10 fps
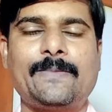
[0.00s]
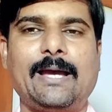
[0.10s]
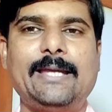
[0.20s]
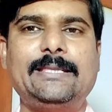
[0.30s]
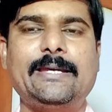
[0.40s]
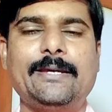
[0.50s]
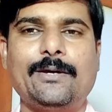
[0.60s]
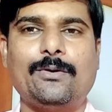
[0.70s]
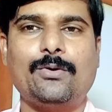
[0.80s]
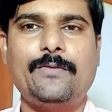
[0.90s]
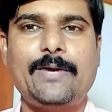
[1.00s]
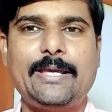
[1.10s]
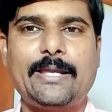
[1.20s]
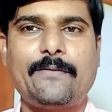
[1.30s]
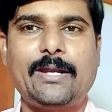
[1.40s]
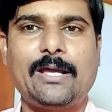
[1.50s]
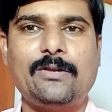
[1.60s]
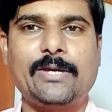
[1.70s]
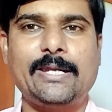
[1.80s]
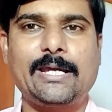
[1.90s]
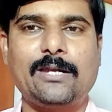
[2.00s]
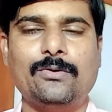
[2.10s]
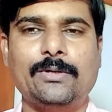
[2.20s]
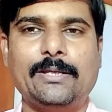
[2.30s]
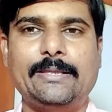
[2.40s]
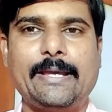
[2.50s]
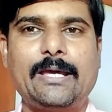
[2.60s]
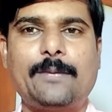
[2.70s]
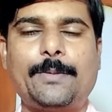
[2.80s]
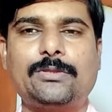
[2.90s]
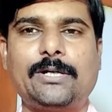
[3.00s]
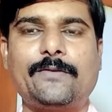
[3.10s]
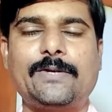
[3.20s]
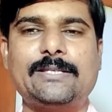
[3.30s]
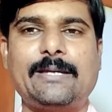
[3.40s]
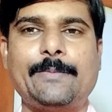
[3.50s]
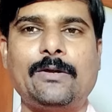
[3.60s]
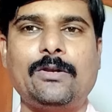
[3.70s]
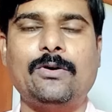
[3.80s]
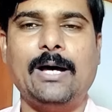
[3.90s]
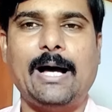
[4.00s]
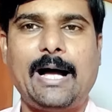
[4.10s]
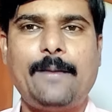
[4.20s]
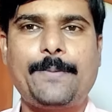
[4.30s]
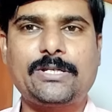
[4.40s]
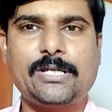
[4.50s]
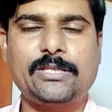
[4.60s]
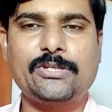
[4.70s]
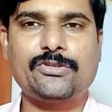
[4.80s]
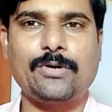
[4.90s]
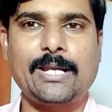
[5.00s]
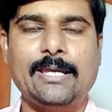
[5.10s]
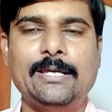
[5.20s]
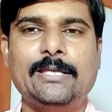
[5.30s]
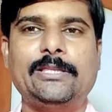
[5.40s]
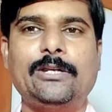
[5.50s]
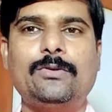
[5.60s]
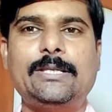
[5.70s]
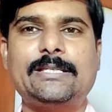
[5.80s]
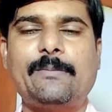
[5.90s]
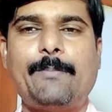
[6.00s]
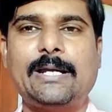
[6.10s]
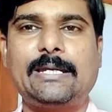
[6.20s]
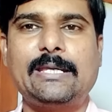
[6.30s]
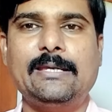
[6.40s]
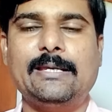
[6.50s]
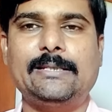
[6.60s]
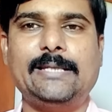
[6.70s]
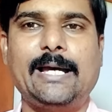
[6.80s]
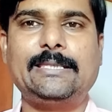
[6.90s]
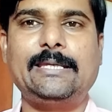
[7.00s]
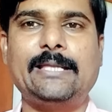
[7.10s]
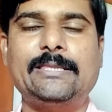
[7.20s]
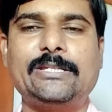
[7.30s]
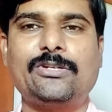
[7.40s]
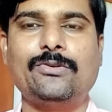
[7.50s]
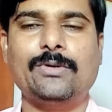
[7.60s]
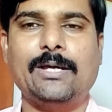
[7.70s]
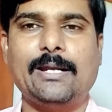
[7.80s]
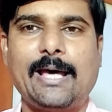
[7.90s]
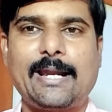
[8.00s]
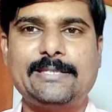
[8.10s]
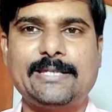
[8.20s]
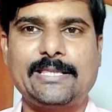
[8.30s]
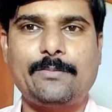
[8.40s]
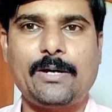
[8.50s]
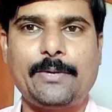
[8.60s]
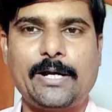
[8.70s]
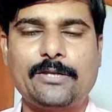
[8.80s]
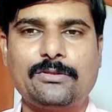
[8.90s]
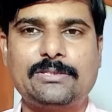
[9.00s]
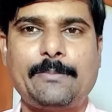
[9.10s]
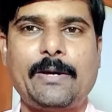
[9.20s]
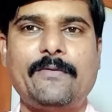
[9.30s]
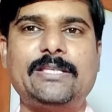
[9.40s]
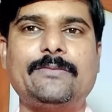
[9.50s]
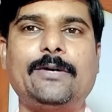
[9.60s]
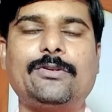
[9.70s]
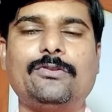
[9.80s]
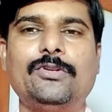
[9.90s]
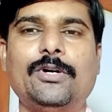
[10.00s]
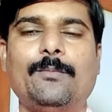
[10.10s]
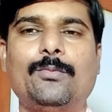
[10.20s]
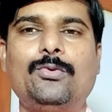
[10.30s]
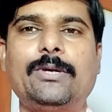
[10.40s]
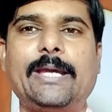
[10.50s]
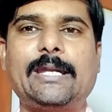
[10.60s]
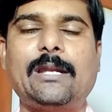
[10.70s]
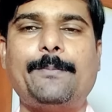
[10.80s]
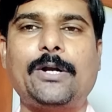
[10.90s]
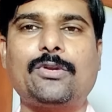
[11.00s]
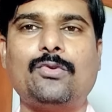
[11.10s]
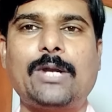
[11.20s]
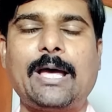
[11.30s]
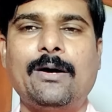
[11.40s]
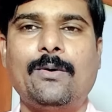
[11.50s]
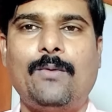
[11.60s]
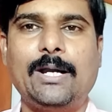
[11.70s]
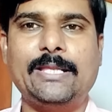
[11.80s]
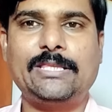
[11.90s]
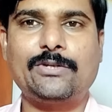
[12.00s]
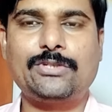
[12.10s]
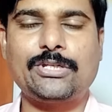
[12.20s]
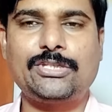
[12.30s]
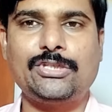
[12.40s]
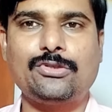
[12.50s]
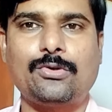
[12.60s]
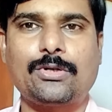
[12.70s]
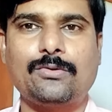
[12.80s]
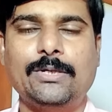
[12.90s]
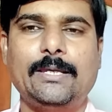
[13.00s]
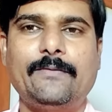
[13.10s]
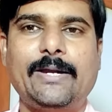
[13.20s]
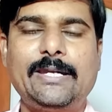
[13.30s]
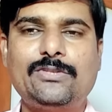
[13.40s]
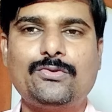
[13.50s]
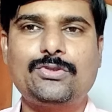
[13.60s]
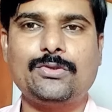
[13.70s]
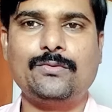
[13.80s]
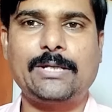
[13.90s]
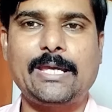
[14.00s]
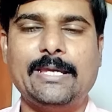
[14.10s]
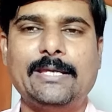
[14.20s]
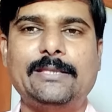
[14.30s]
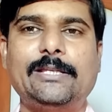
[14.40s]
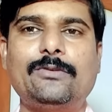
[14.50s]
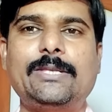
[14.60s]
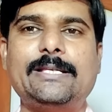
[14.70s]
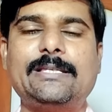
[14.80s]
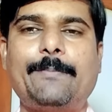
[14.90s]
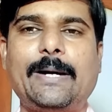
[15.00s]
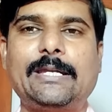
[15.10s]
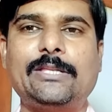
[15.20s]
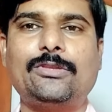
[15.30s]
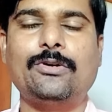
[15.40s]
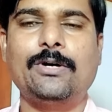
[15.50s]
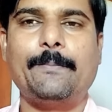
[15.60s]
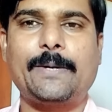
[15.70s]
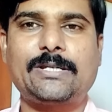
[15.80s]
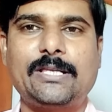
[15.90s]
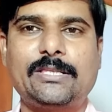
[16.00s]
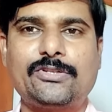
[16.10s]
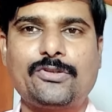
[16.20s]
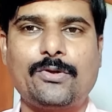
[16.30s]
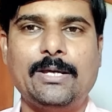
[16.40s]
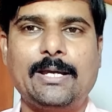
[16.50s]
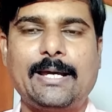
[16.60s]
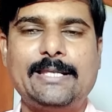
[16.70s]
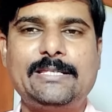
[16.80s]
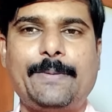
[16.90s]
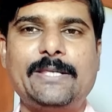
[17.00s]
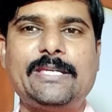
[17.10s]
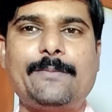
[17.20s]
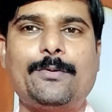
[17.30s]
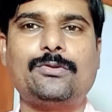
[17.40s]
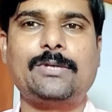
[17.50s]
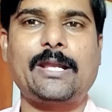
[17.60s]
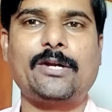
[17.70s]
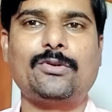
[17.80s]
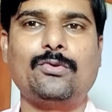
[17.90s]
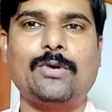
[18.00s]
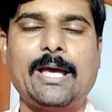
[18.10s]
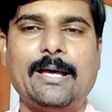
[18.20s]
అయితే రెండు వేల ఇరవై నాలుగు ఎన్నికలు దగ్గర పడుతున్నటువంటి సమయంలో ఆ ప్రశాంత్ కిషోరే తెలుగుదేశం పార్టీ జాతీయ అధ్యక్షుడు నారా చంద్రబాబు నాయుడుతో సమావేశం అవటం మూడు గంటల పాటు కూడా వాళ్ళిద్దరూ చర్చించుకోవటం ఇవన్నీ చూస్తూ ఉంటే తెలుగుదేశం పార్టీతో ప్రశాంత్ కిషోర్ కలిసి పనిచేయబోతున్నారంటూ కూడా